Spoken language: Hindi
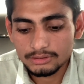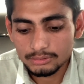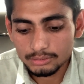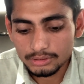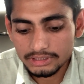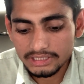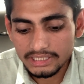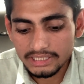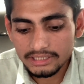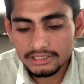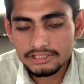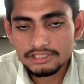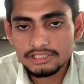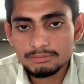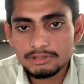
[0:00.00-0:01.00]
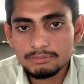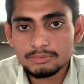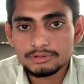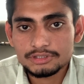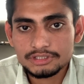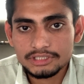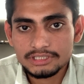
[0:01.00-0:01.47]
होते हैं किसी भी
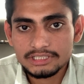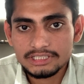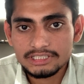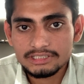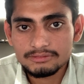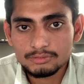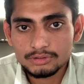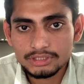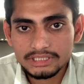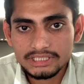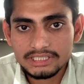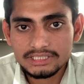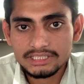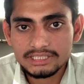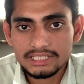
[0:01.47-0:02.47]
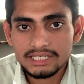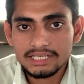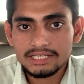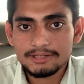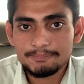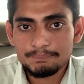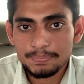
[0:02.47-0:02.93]
पोजीशन के लिए वो देखा जाता
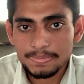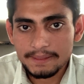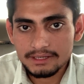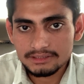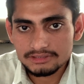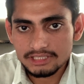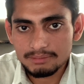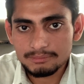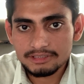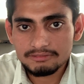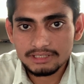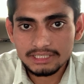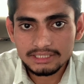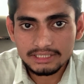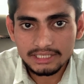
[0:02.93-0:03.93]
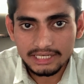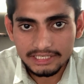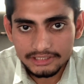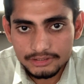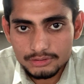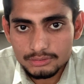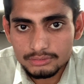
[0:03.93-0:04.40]
है सामने वाले का
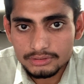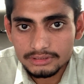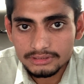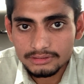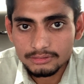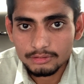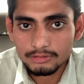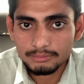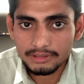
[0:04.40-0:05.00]
एटीट्यूड और